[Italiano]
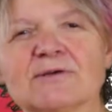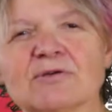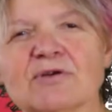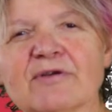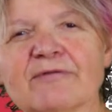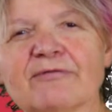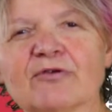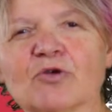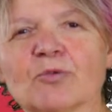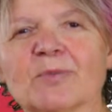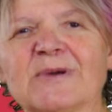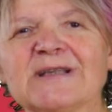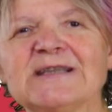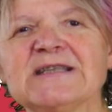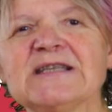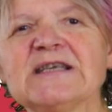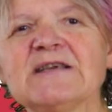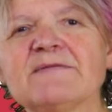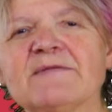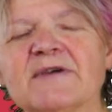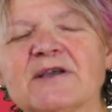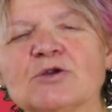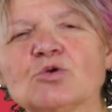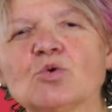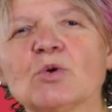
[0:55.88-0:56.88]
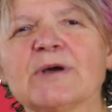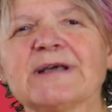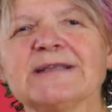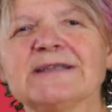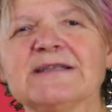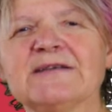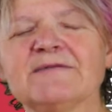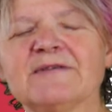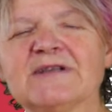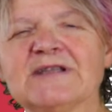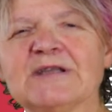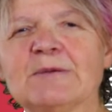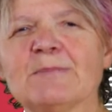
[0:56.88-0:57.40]
azioni formative,
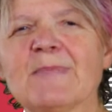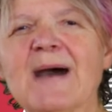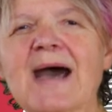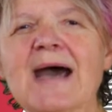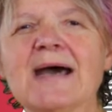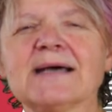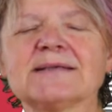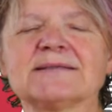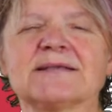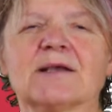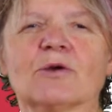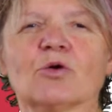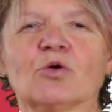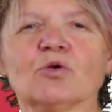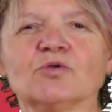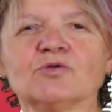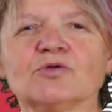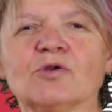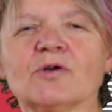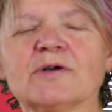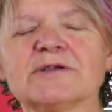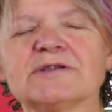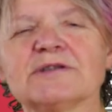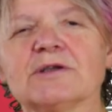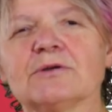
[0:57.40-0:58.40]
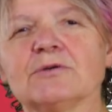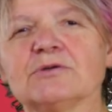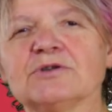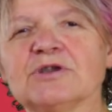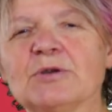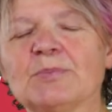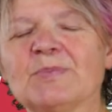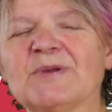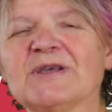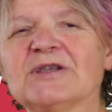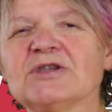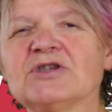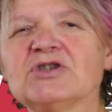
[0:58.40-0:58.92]
educative di base contro le
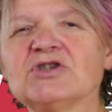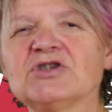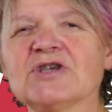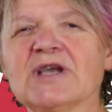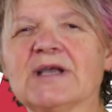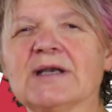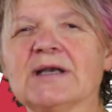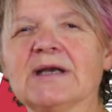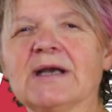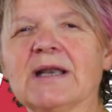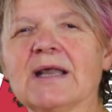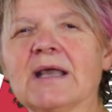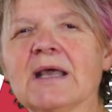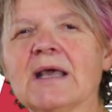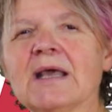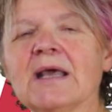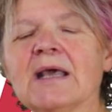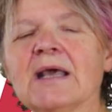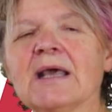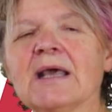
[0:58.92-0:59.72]
stereotipie di genere